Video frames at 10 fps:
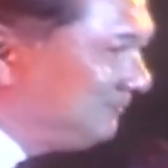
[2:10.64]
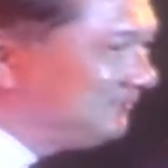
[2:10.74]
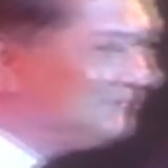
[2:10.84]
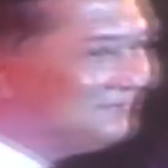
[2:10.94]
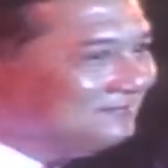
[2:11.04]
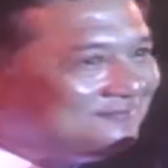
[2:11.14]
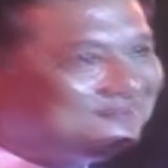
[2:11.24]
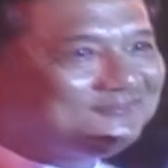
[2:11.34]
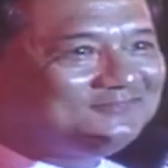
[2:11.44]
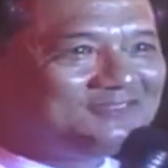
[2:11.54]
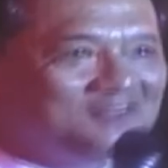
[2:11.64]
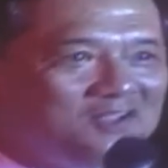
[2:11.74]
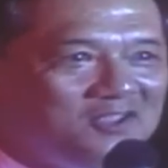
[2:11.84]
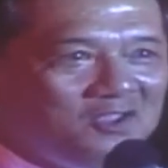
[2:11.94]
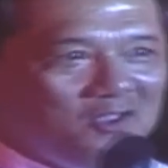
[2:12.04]
โดยเฉพาะที่อสมท
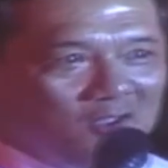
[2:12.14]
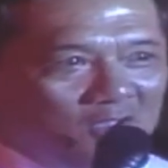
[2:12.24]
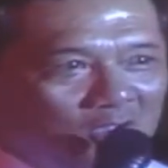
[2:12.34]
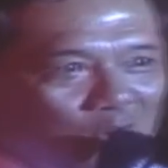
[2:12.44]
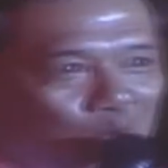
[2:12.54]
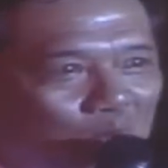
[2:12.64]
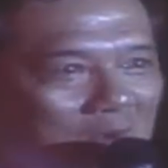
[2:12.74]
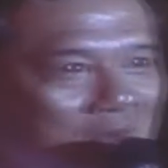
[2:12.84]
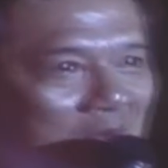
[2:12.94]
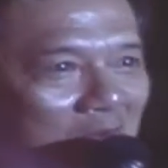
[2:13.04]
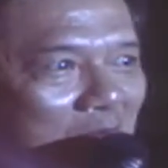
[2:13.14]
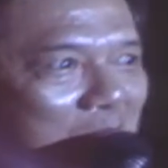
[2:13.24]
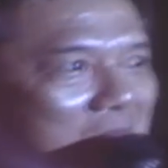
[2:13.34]
ขณะ